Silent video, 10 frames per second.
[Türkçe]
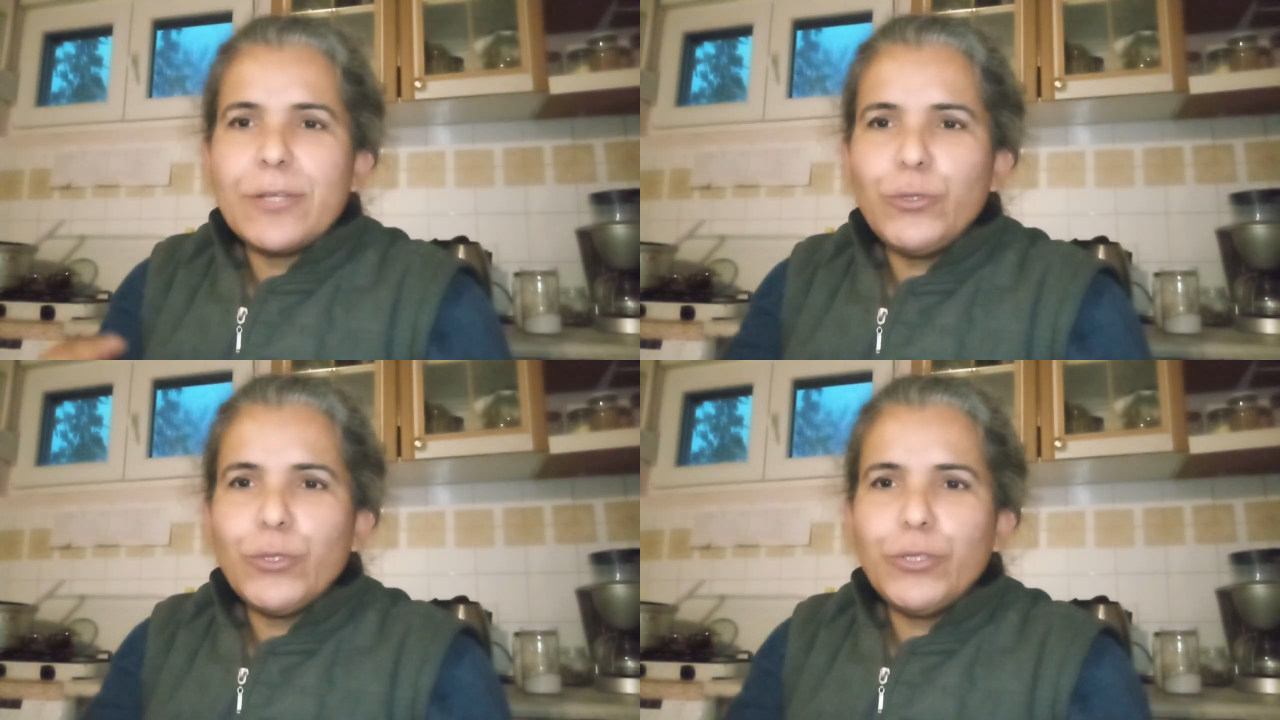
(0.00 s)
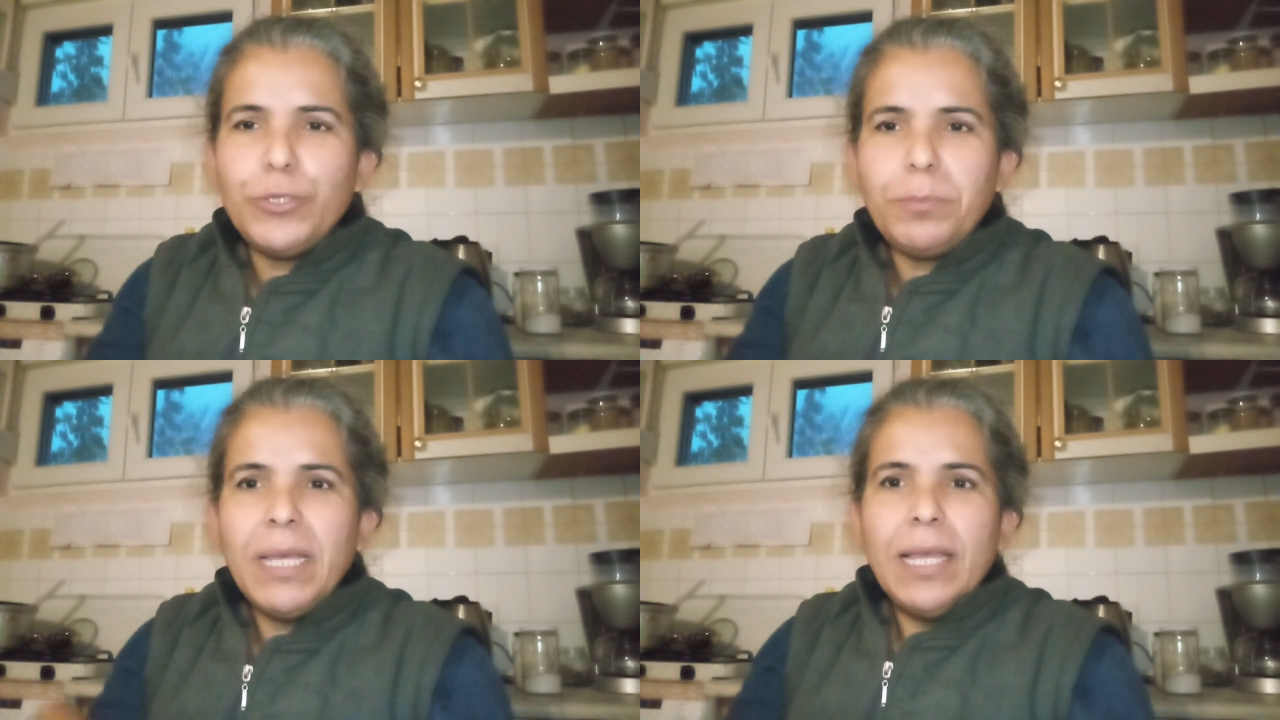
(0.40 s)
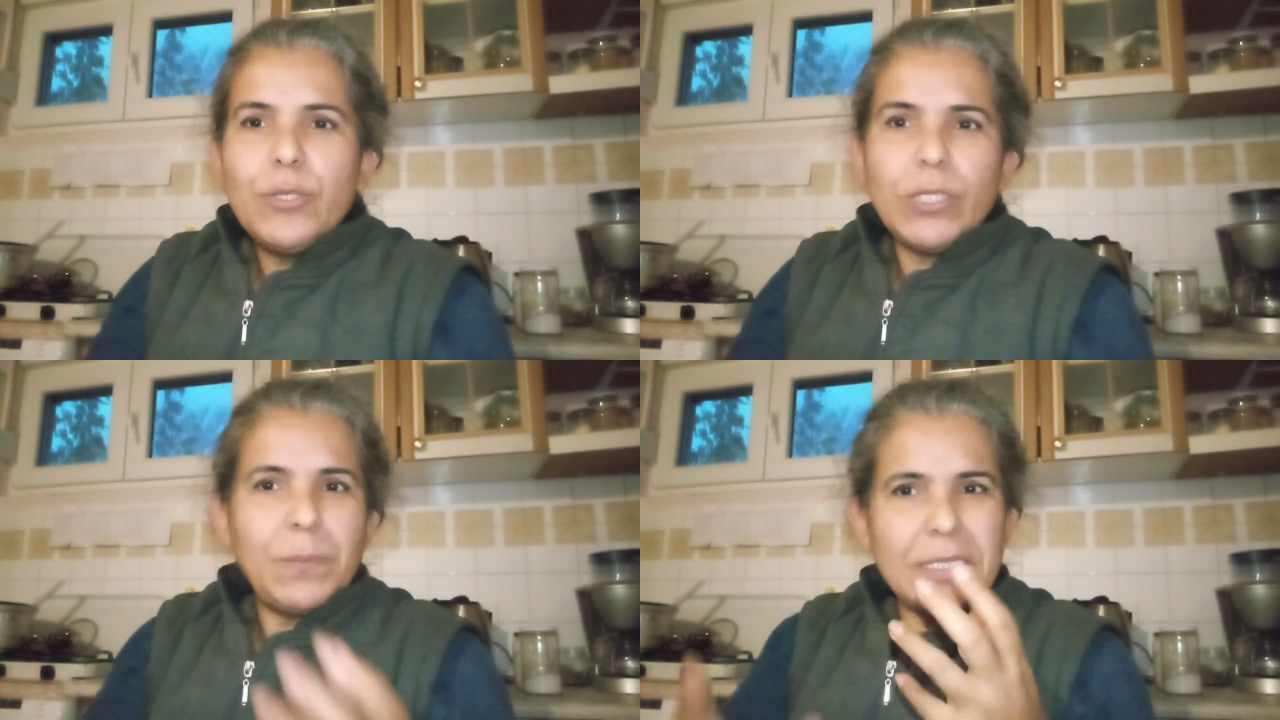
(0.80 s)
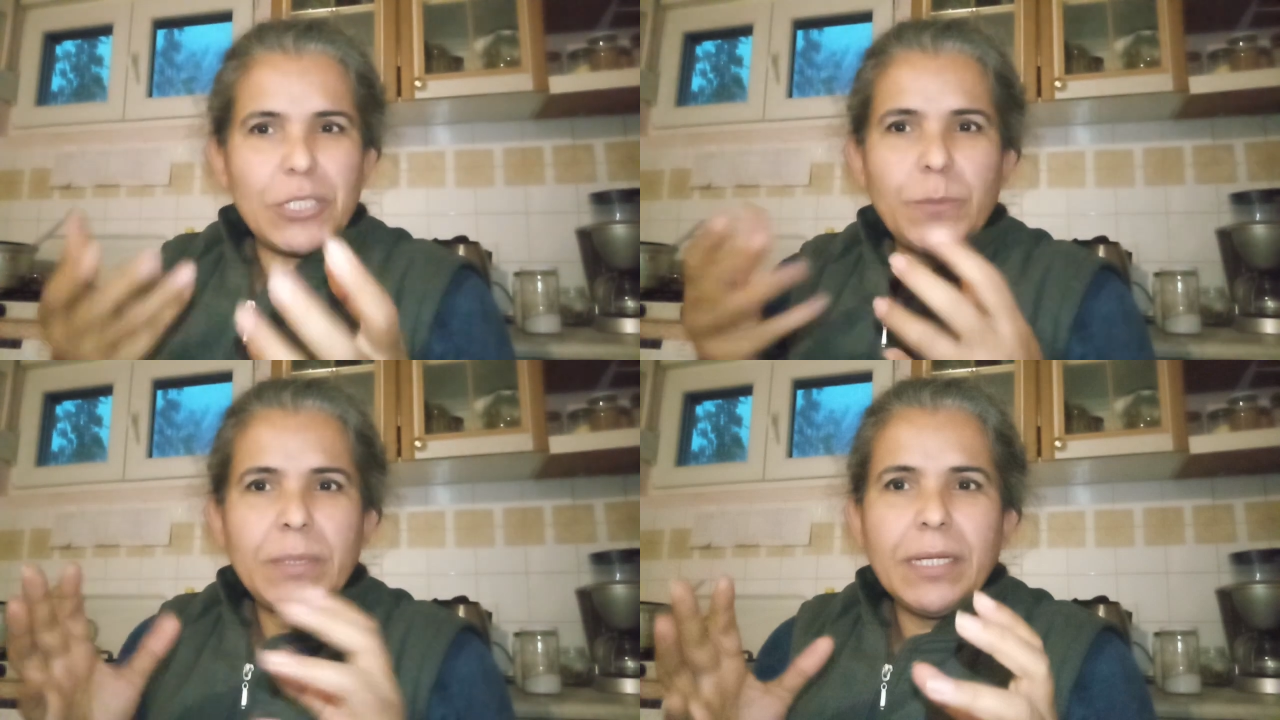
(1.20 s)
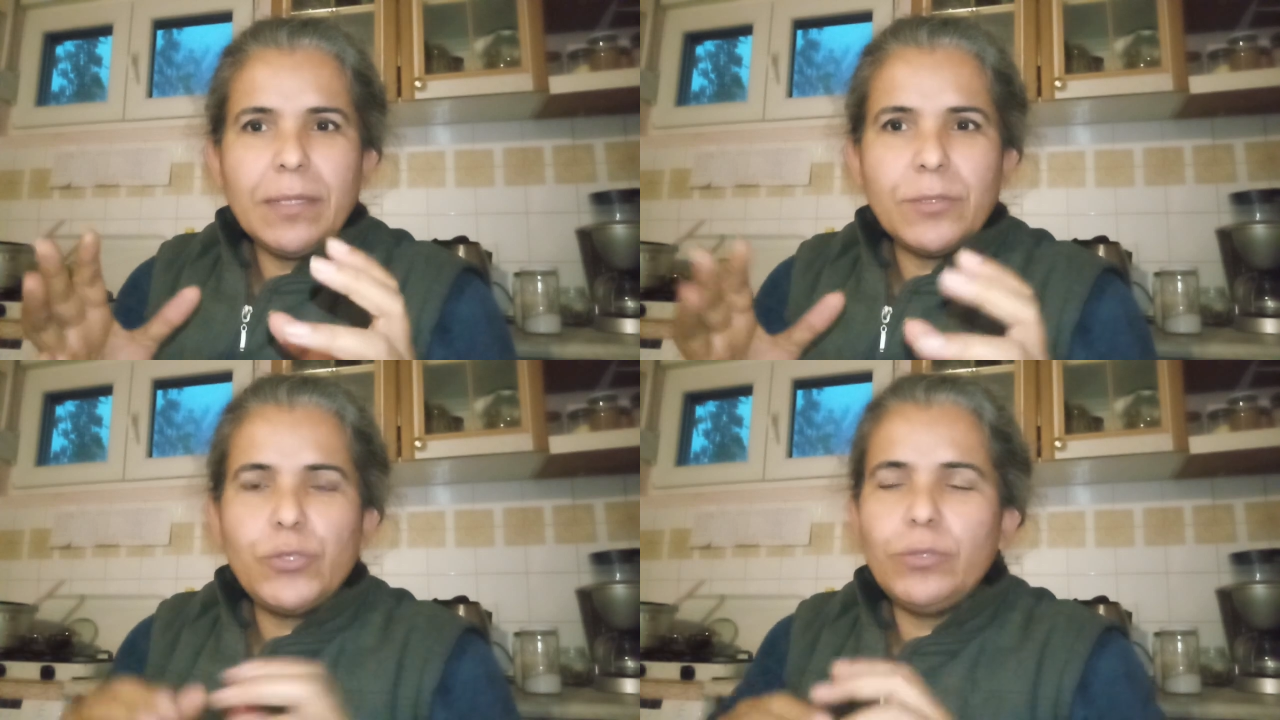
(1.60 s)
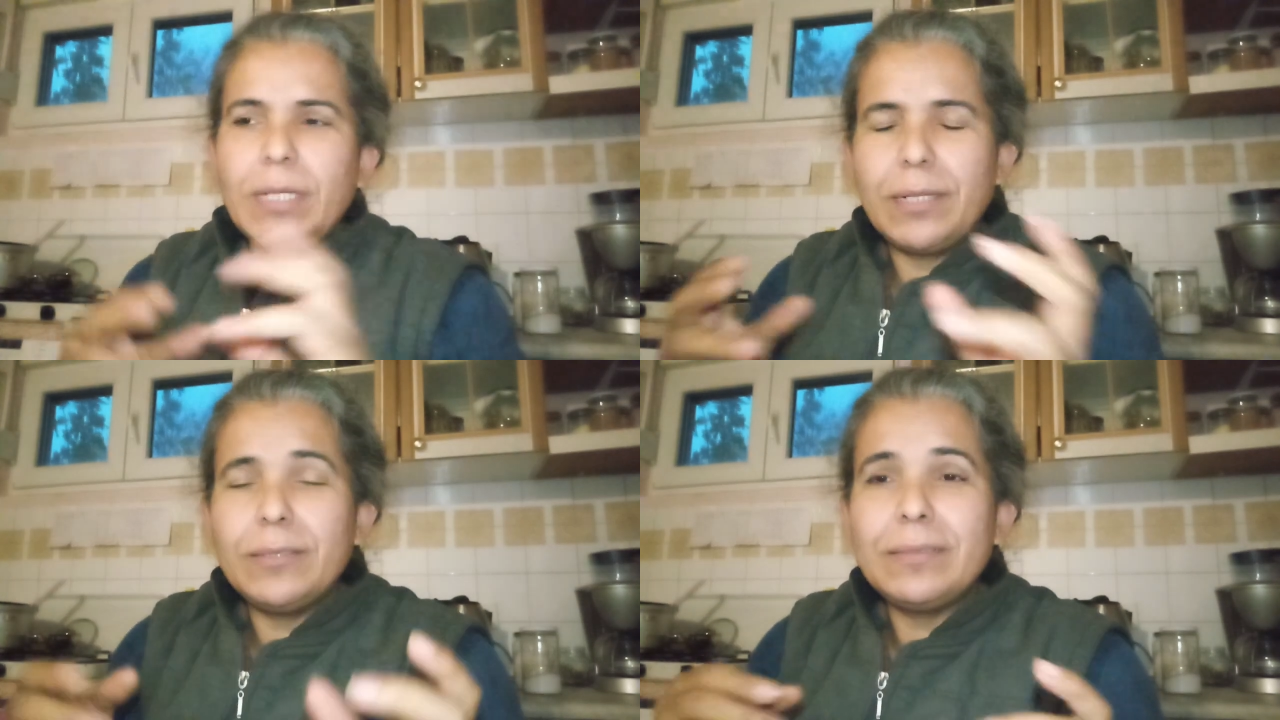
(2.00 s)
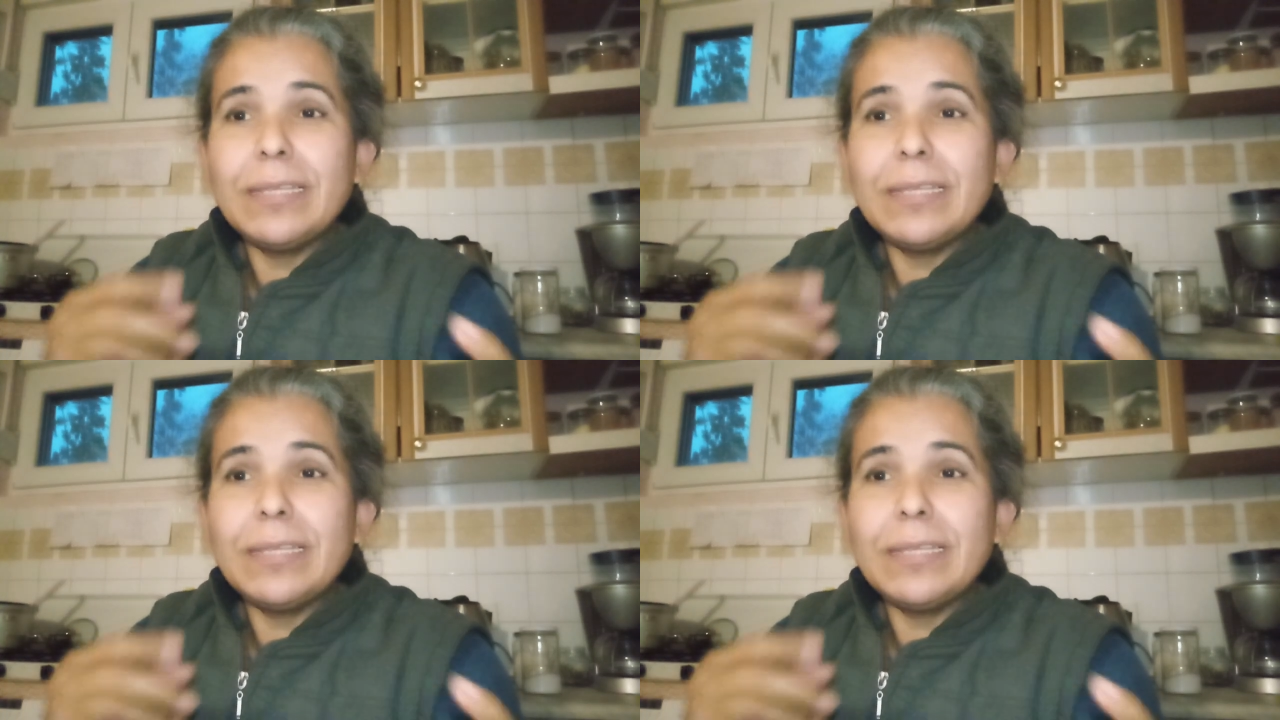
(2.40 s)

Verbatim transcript: suyu koyup şöyle bir taşım kaynatıyorlar.